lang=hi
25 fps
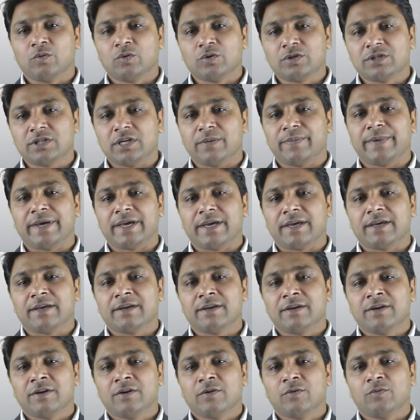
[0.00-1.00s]
उस समय
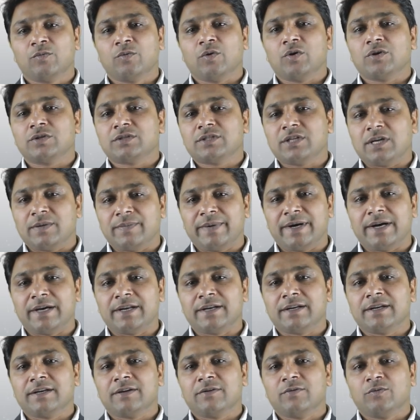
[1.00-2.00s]
वो
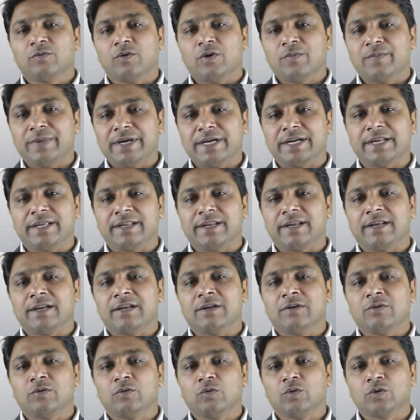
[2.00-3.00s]
सामान वो
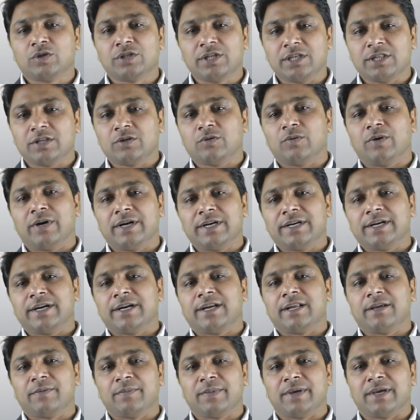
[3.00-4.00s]
मटेरियल उचित
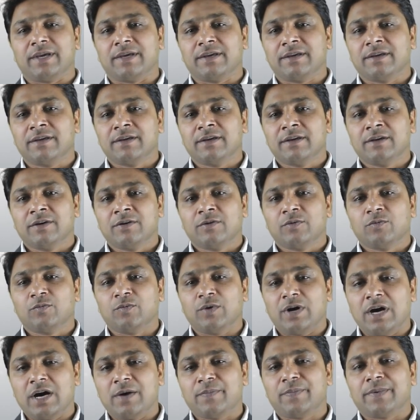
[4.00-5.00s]
क्वांटिटी में
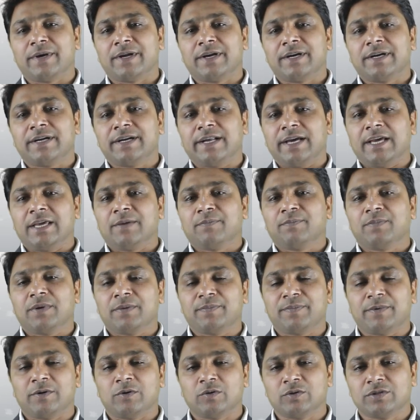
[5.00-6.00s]
वहाँ पर टाइम
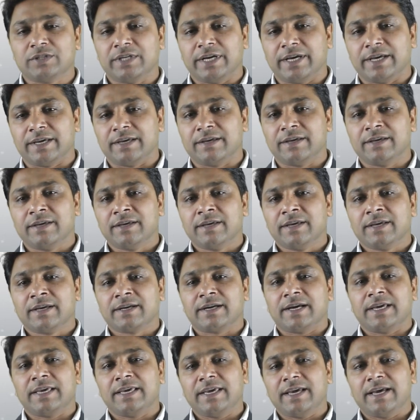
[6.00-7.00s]
पे पहुँच जाए
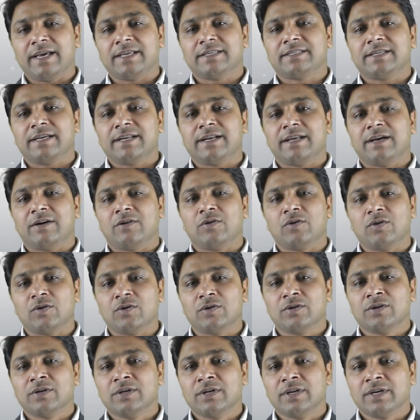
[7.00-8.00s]
कहीं ऐसा ना हो
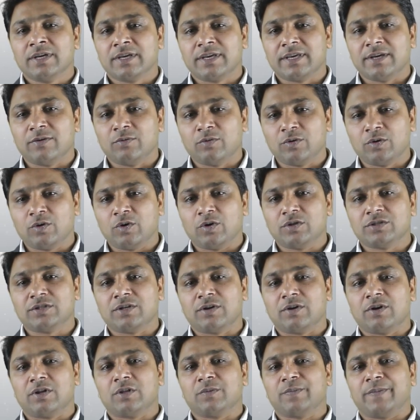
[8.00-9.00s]
कि उनको
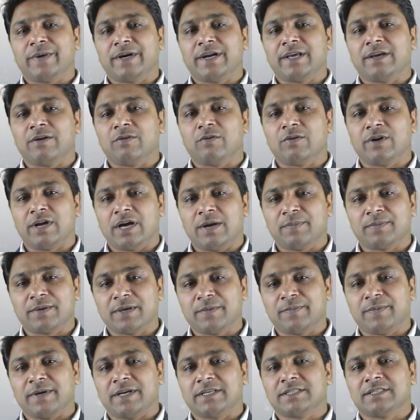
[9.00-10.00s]
ज़रूरत पड़े और
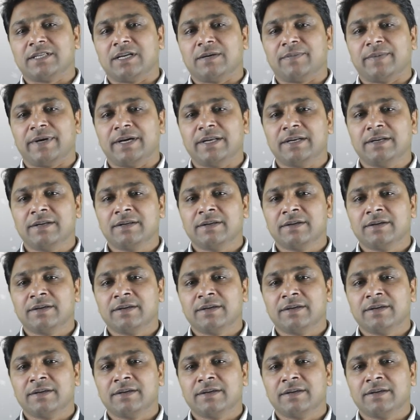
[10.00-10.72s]
आपके पास सामान